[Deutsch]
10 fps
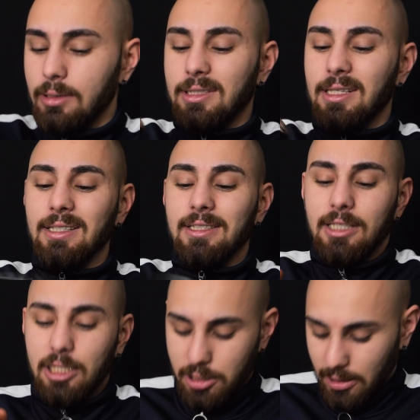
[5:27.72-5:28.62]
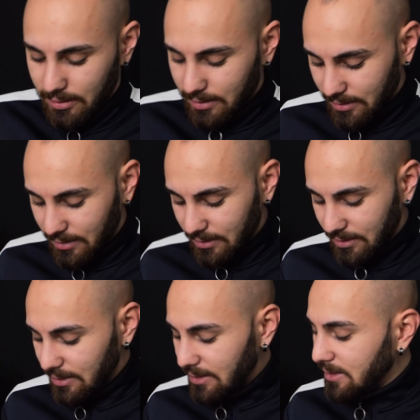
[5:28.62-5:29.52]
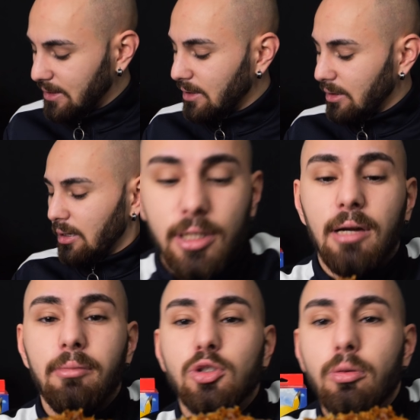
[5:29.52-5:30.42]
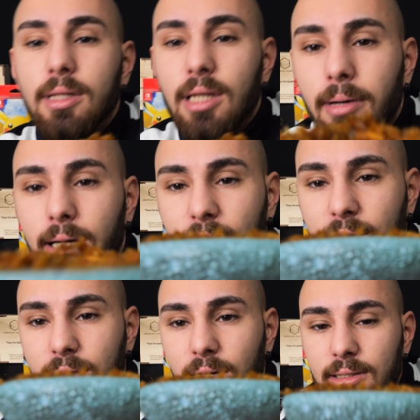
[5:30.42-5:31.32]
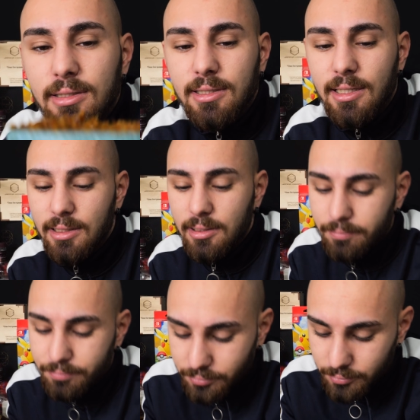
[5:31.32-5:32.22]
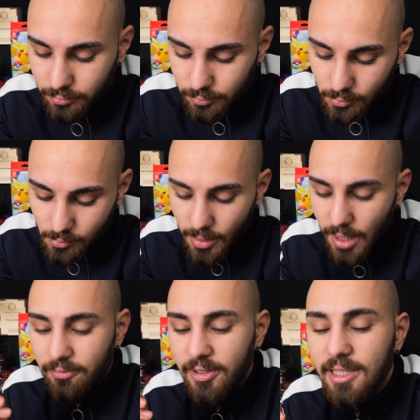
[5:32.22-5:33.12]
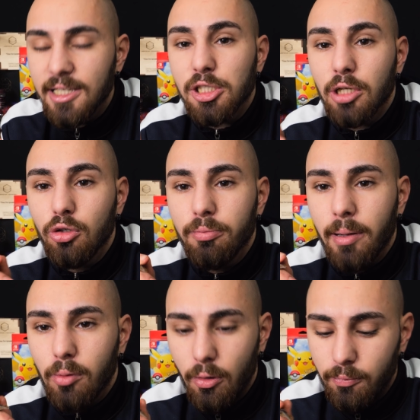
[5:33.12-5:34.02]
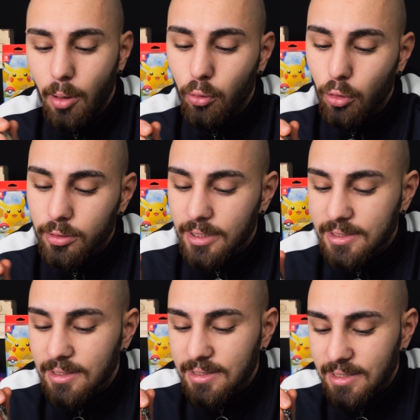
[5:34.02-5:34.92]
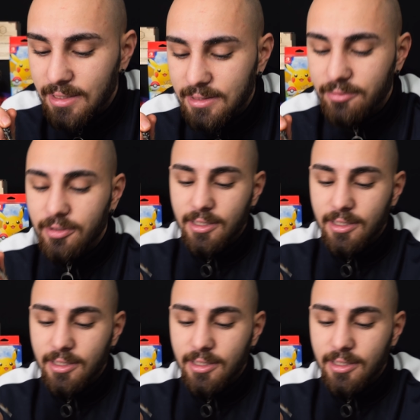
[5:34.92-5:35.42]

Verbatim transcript: Das Ganze gestaltet sich ganz easy. Und jetzt haben wir schon mal Tabak reingetan. Ihr seht, wichtig ist natürlich beim Kopfbau noch, dass ihr das Ganze